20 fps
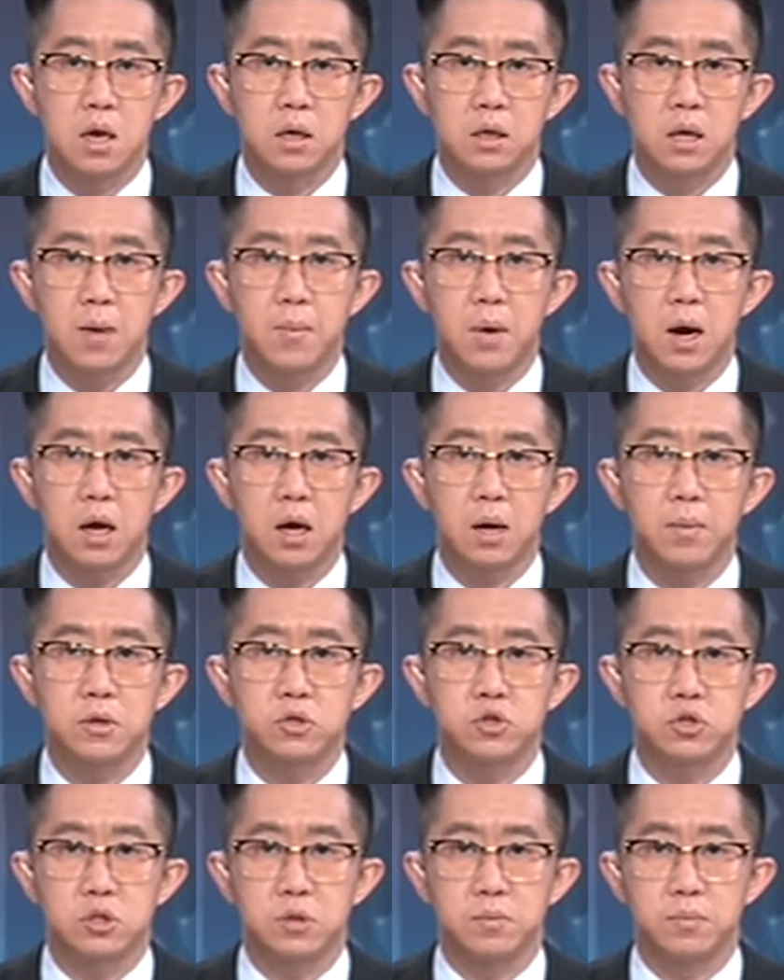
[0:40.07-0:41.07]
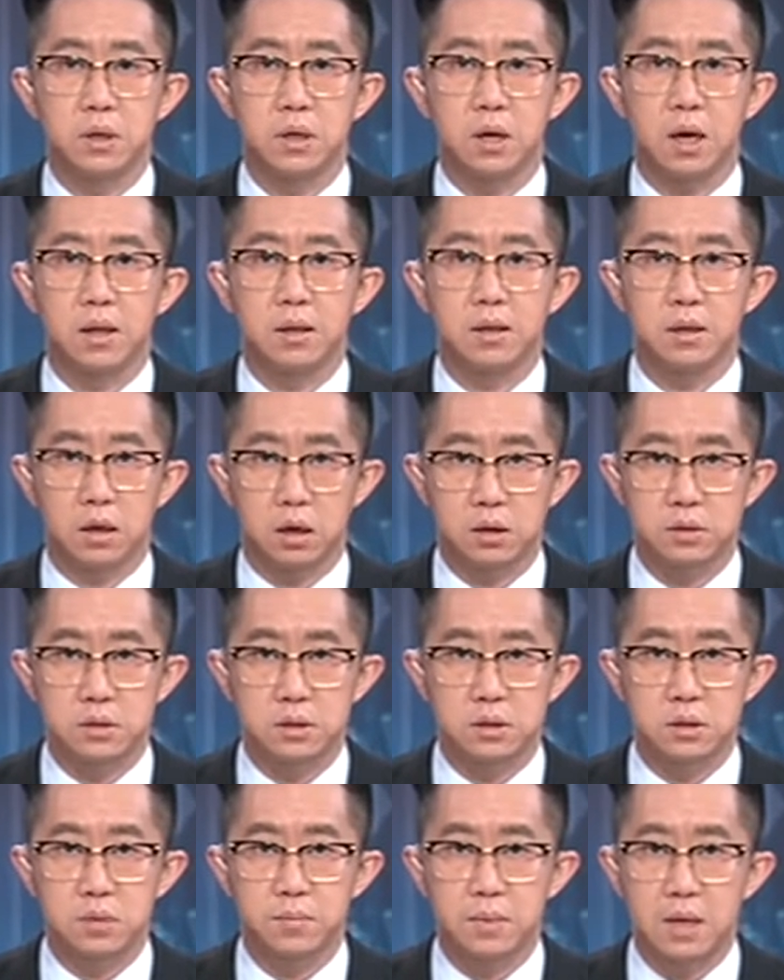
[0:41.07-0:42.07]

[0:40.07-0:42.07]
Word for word: كما عرب شي جين بينغ عن ثقته